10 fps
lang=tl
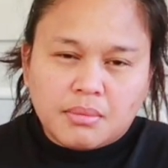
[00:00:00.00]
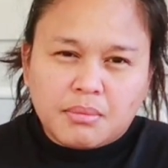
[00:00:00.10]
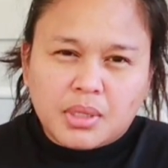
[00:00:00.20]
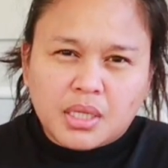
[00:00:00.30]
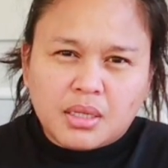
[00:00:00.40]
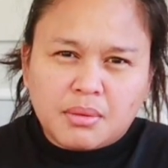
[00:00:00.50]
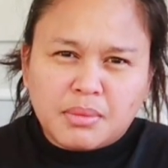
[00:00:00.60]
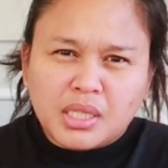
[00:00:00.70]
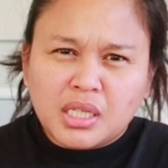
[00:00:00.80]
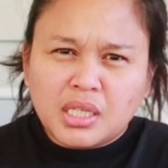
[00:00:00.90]
mga
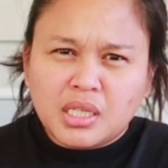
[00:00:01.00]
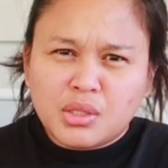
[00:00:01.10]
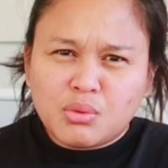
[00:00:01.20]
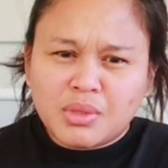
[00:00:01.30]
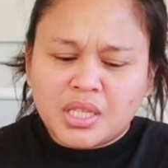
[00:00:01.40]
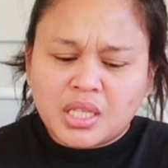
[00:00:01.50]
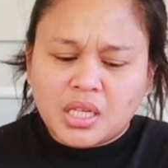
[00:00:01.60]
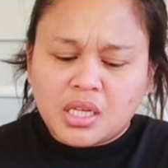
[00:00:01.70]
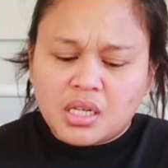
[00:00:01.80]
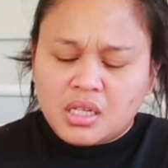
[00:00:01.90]
magaganda yung
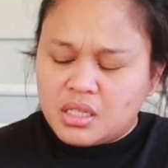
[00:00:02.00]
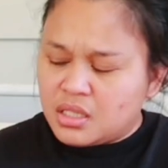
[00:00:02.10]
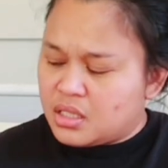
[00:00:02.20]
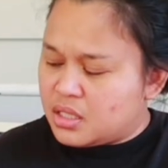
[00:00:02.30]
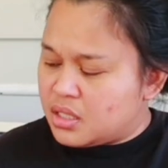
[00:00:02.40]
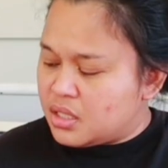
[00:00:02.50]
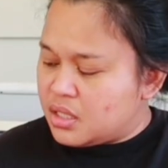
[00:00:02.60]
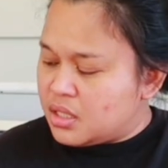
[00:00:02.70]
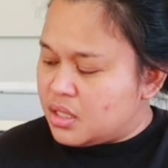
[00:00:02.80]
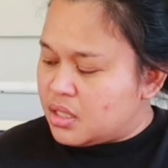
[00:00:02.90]
material.
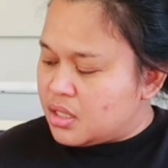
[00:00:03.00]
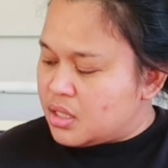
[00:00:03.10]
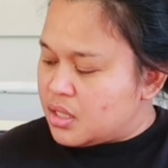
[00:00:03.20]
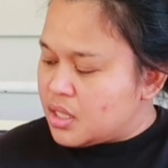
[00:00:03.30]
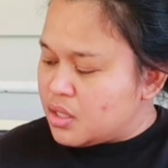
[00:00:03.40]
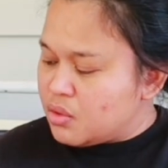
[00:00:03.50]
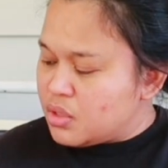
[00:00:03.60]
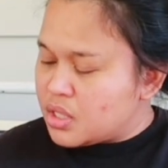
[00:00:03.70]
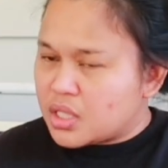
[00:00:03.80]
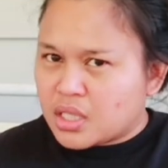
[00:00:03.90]
Lalo
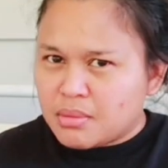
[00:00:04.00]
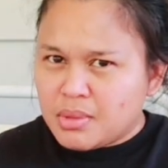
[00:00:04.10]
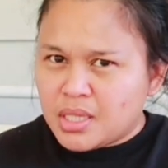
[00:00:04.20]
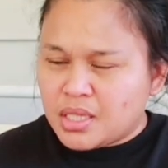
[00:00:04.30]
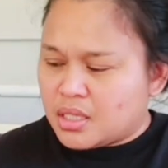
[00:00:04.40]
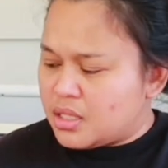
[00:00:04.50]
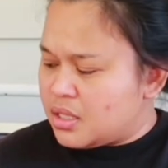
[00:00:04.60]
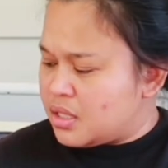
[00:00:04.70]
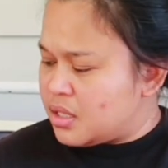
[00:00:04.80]
na kay kaibiyanan.